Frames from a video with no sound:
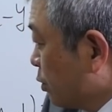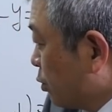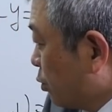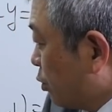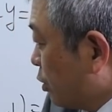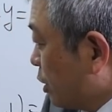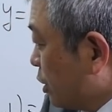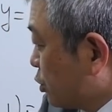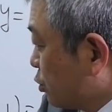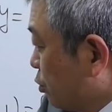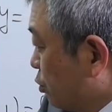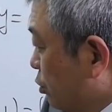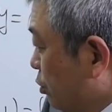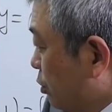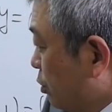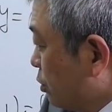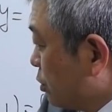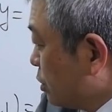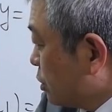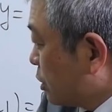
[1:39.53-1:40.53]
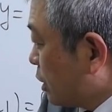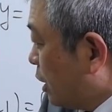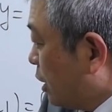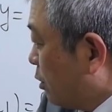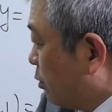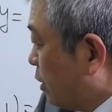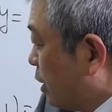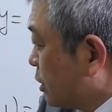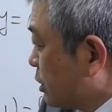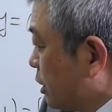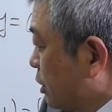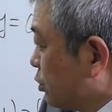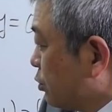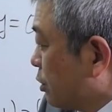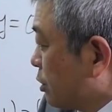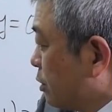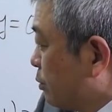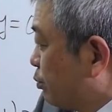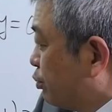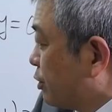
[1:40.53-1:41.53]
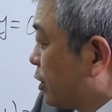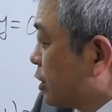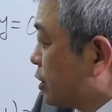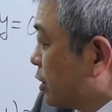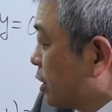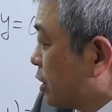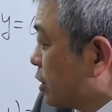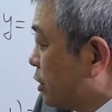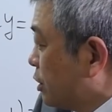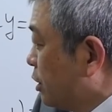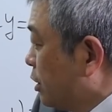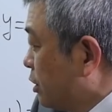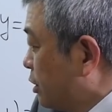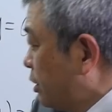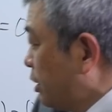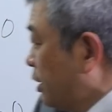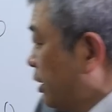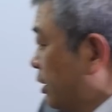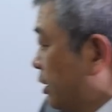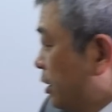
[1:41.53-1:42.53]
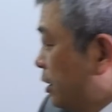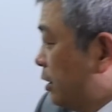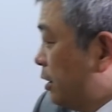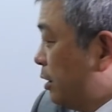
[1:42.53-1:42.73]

これがちょうど 3y3 乗だってプラスだから消えて、